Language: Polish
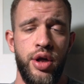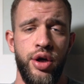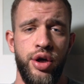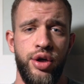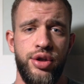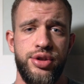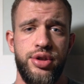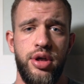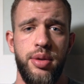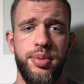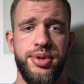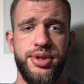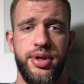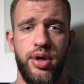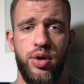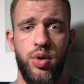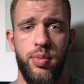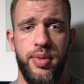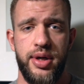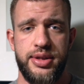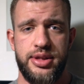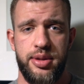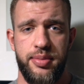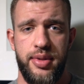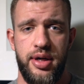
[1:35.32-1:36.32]
i zrobić taką
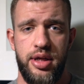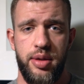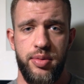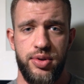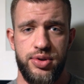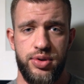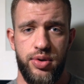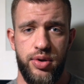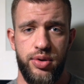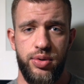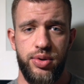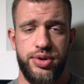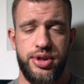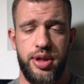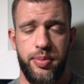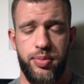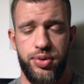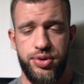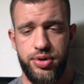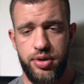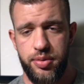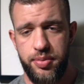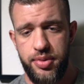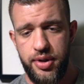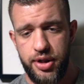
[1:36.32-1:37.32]
maksymalnie mocną redukcję, a
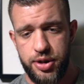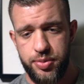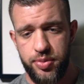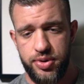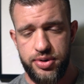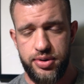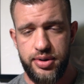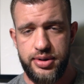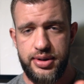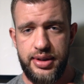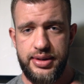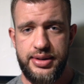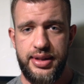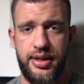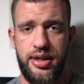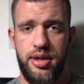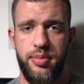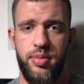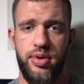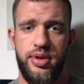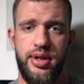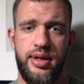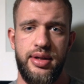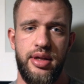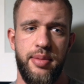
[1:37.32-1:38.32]
później odbijać mocno z jedzeniem,
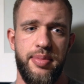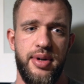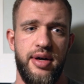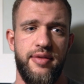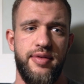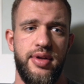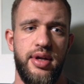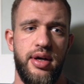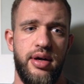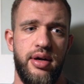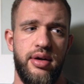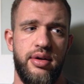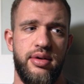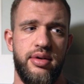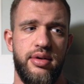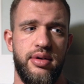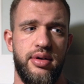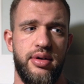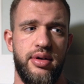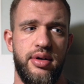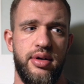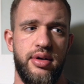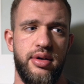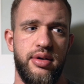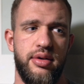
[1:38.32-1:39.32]
bo tak naprawdę e,
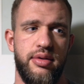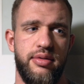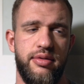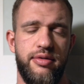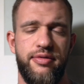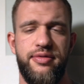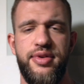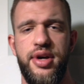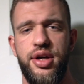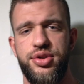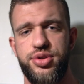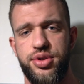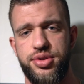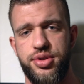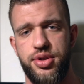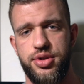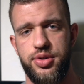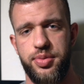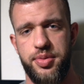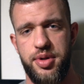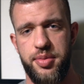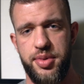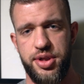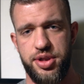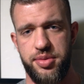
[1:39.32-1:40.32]
większość
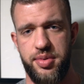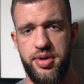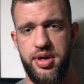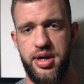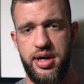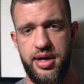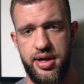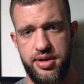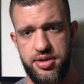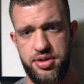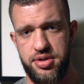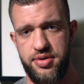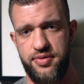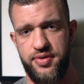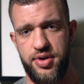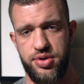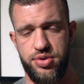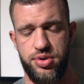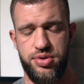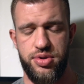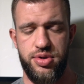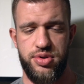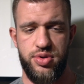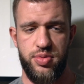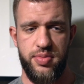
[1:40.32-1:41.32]
osób nie będzie miała chęci,
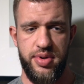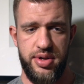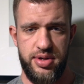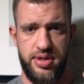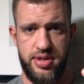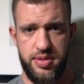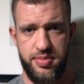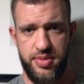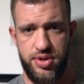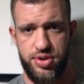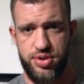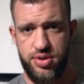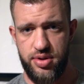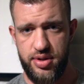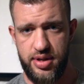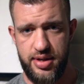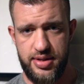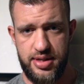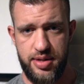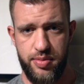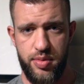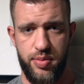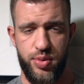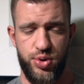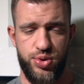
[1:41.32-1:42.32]
większość osób będzie zmęczona,
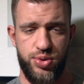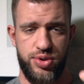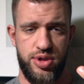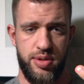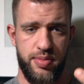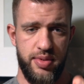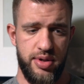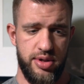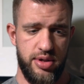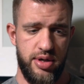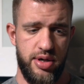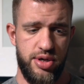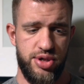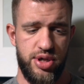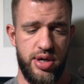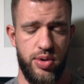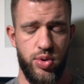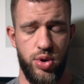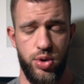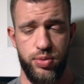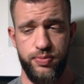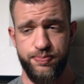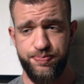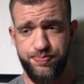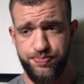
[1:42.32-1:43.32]
samopoczucie będzie
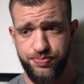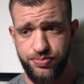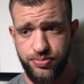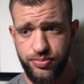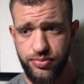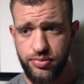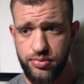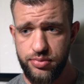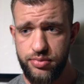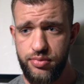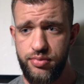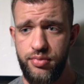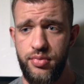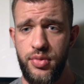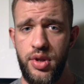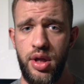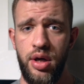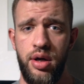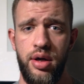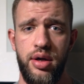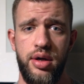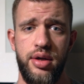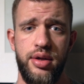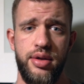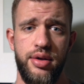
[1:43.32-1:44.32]
leżało,
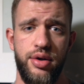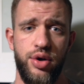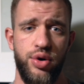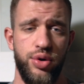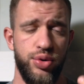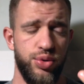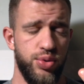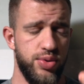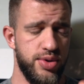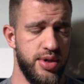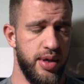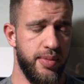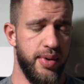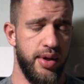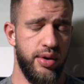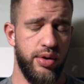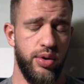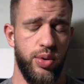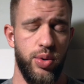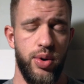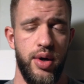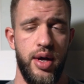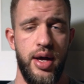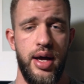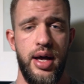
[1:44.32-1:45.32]
E, kontuzje
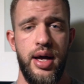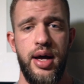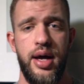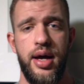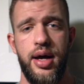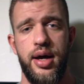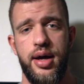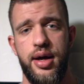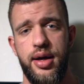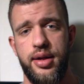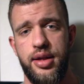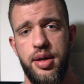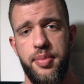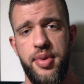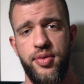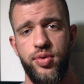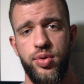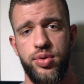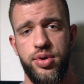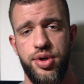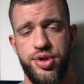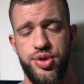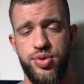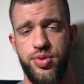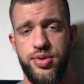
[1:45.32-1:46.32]
będą e, na pewno
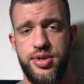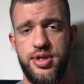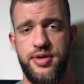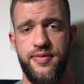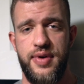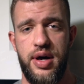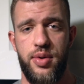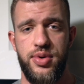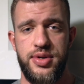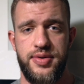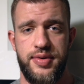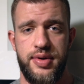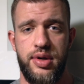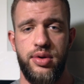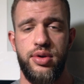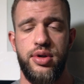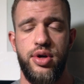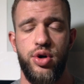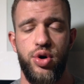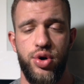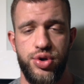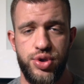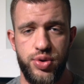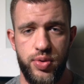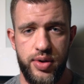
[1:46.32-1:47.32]
tutaj się odzywały ze względu na
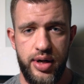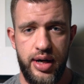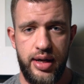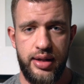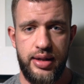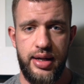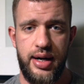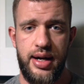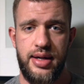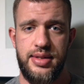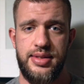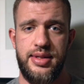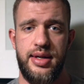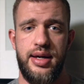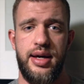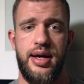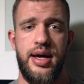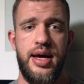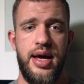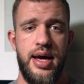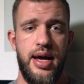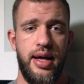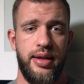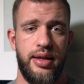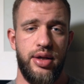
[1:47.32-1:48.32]
gorszą regenerację,
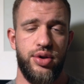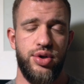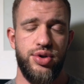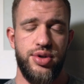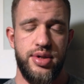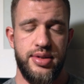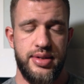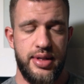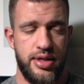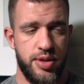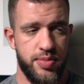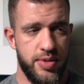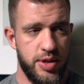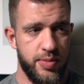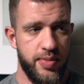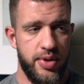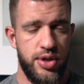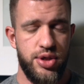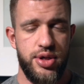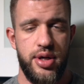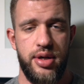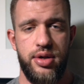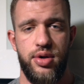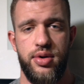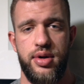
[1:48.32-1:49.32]
na to, że jesteśmy
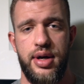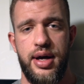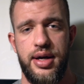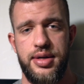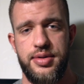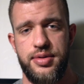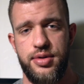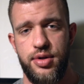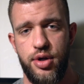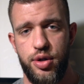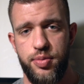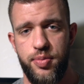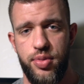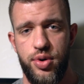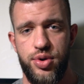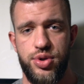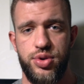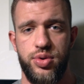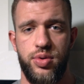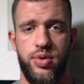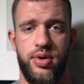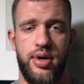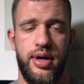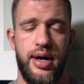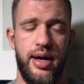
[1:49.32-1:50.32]
zmęczeni, organizm nie
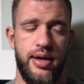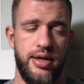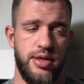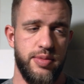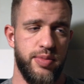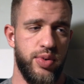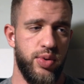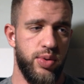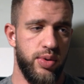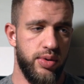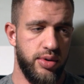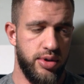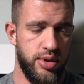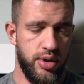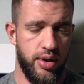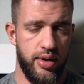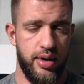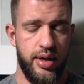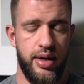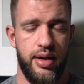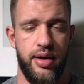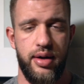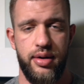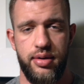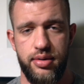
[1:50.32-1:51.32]
odpoczął, organizm był
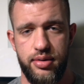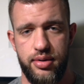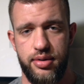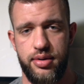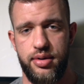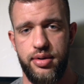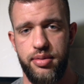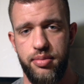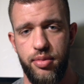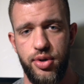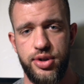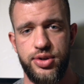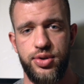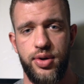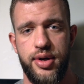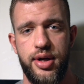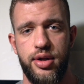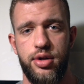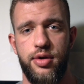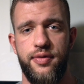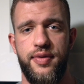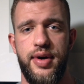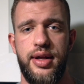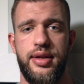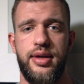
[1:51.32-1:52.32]
ciągle e, mocno
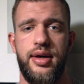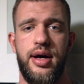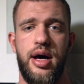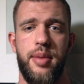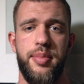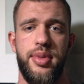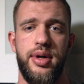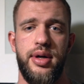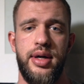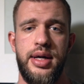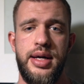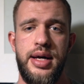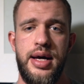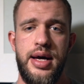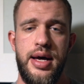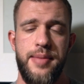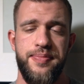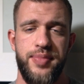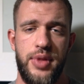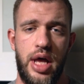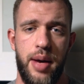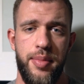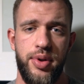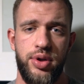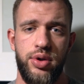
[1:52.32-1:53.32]
katowany, aby,
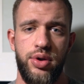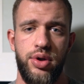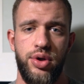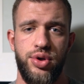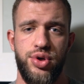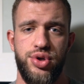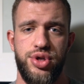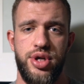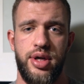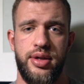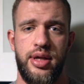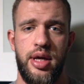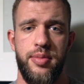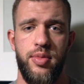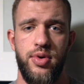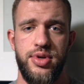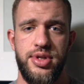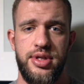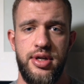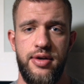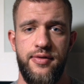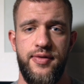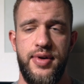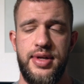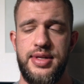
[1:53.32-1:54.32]
aby to dociąć jak
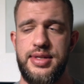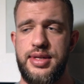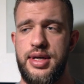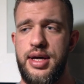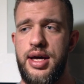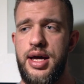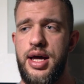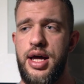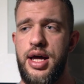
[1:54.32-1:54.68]
najmocniej, więc